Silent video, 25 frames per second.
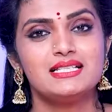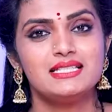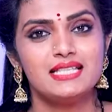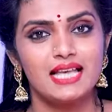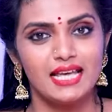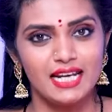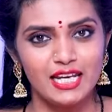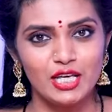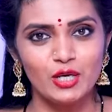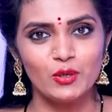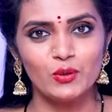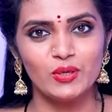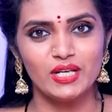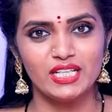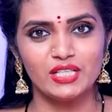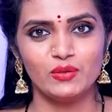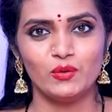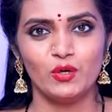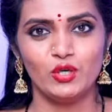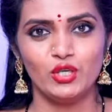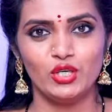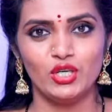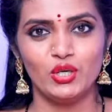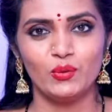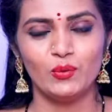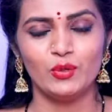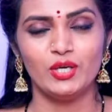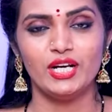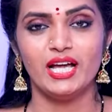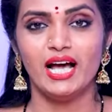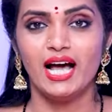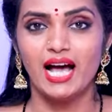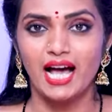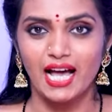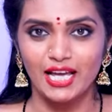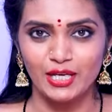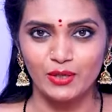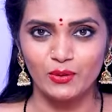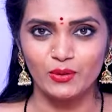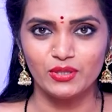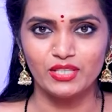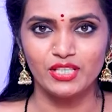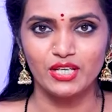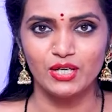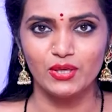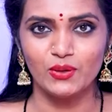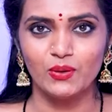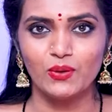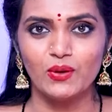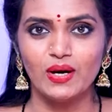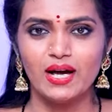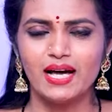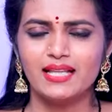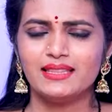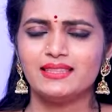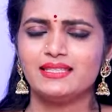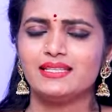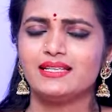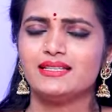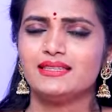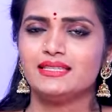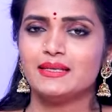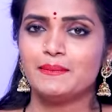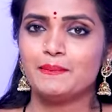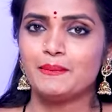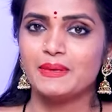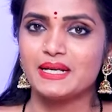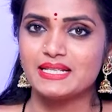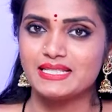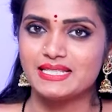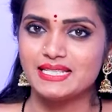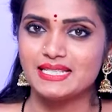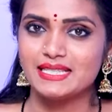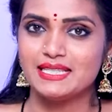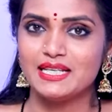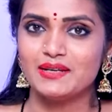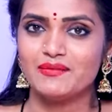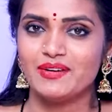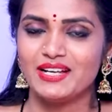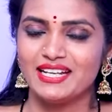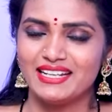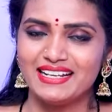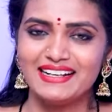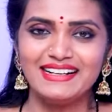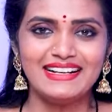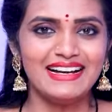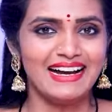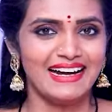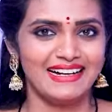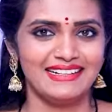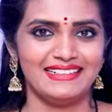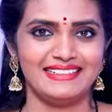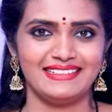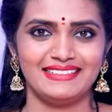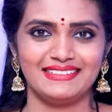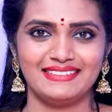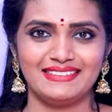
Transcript: సరయూ నది ఒడ్డున ఉన్న అయోధ్యలో అత్యంత ప్రసిద్ధమైన ఘాట్